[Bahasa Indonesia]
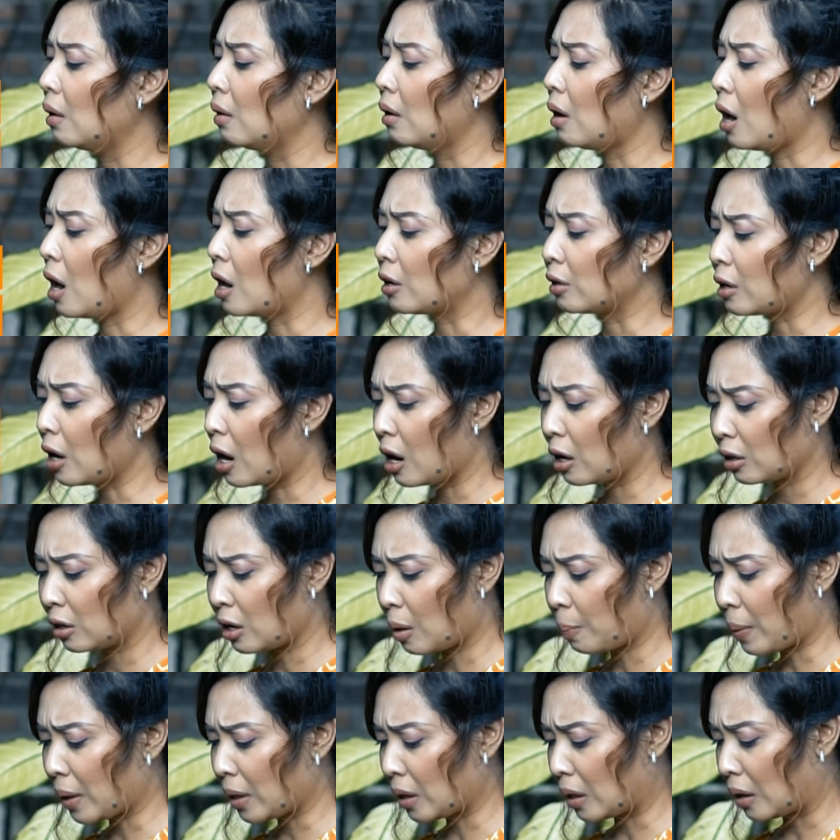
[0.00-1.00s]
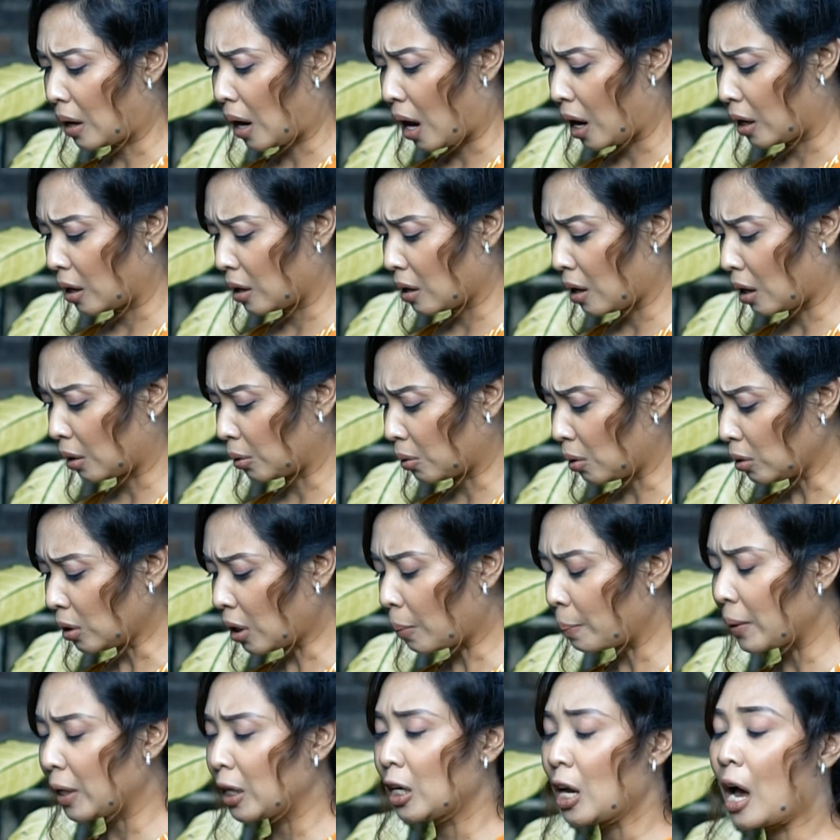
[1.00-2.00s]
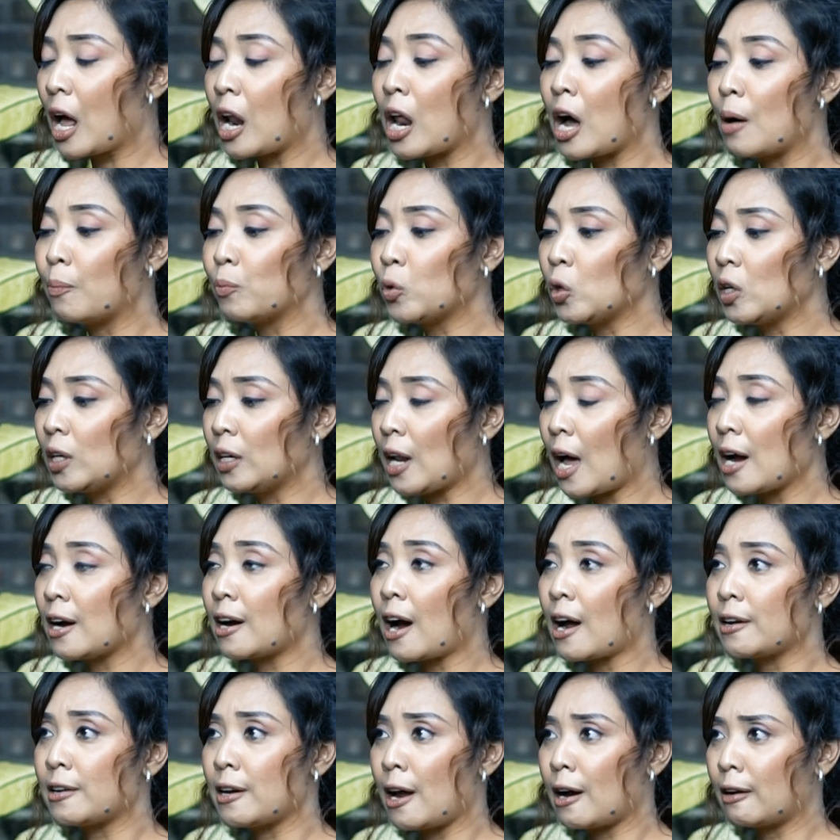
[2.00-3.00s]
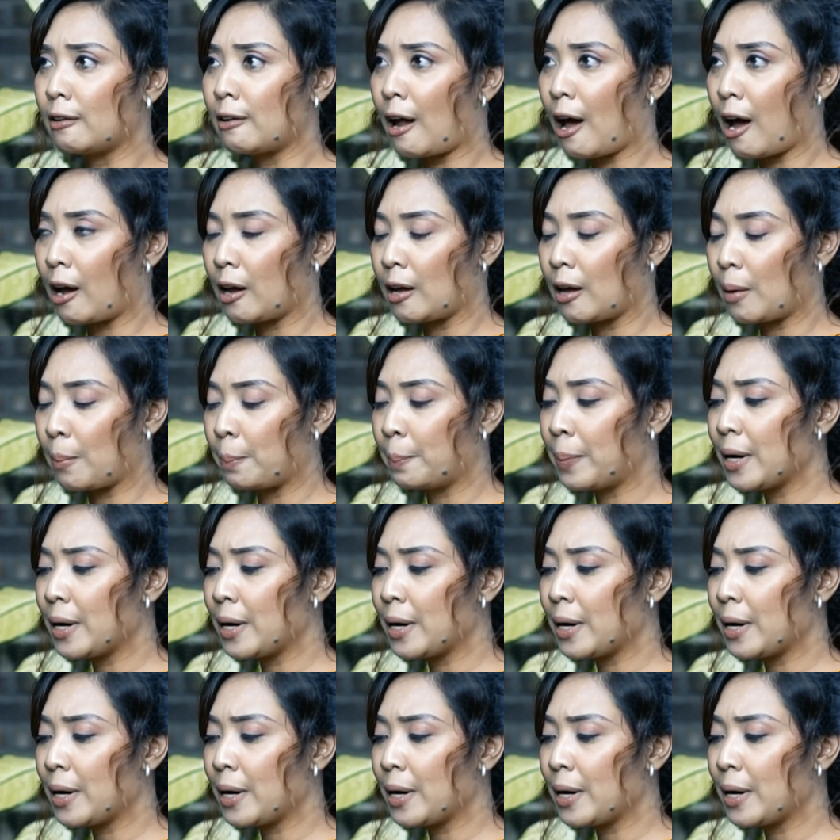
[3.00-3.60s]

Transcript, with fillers: harga-harga pada naik ya toh tapi ini alhamdulillah nggak ada yang naik